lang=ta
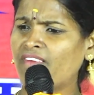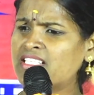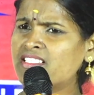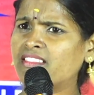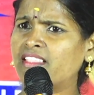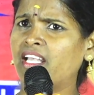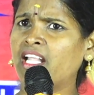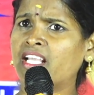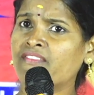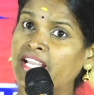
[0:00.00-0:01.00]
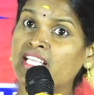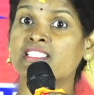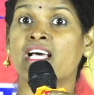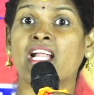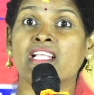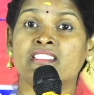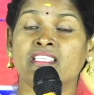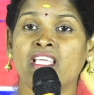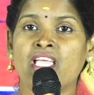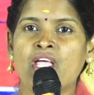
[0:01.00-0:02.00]
வச்ச தென்னைக்கு
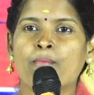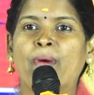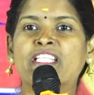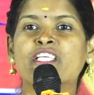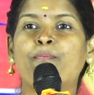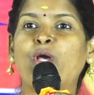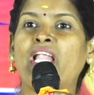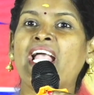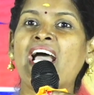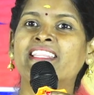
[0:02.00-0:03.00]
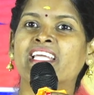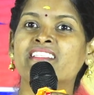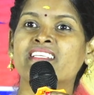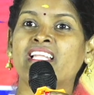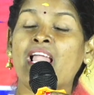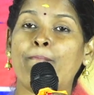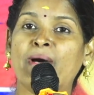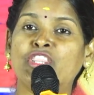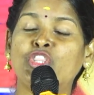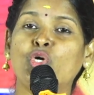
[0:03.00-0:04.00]
வயசாராச்சு பச்சை பிள்ளையா தெரிஞ்சதெல்லாம்
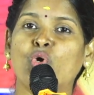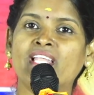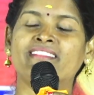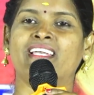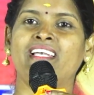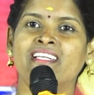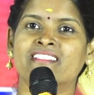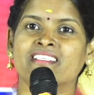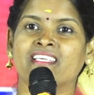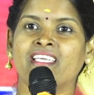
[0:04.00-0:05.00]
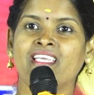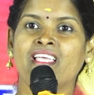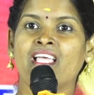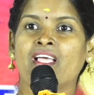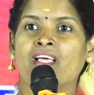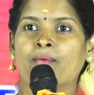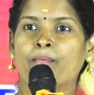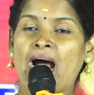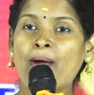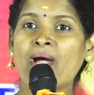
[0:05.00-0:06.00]
பத்து குலம் தள்ளிடுச்சு
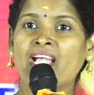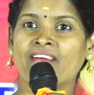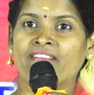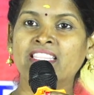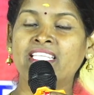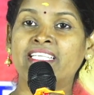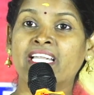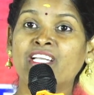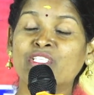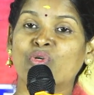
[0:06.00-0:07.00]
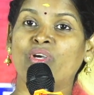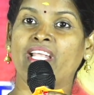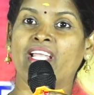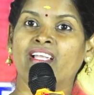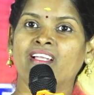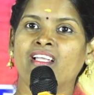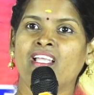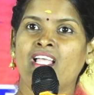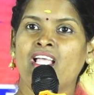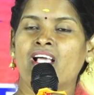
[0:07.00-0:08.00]
மாமா நான் வந்துட்டேன்னு சொன்னீங்க
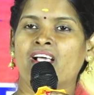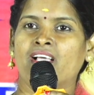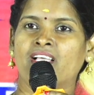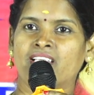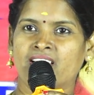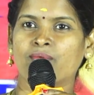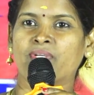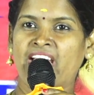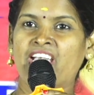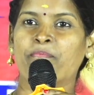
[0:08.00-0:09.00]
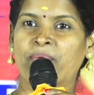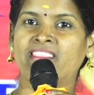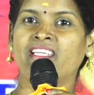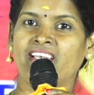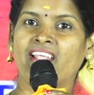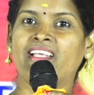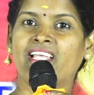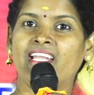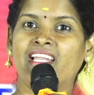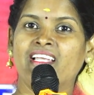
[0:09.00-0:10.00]
என்னை பற்றி
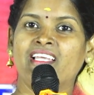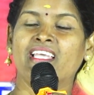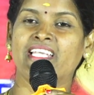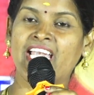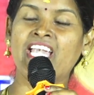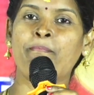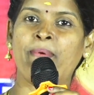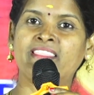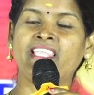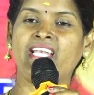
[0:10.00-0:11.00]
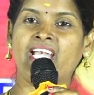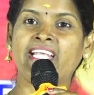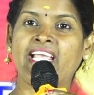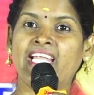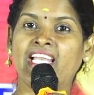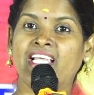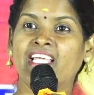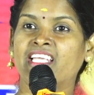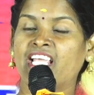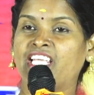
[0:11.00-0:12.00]
நினைக்கையில் என்னை பற்றி நினைக்கையில்
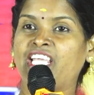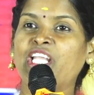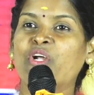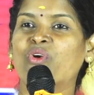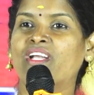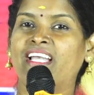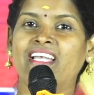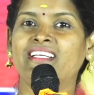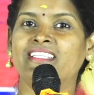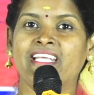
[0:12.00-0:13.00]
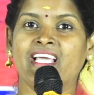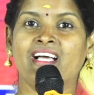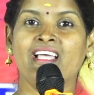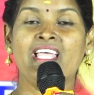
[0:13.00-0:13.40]
என் ஈரகுல நடுங்குதையா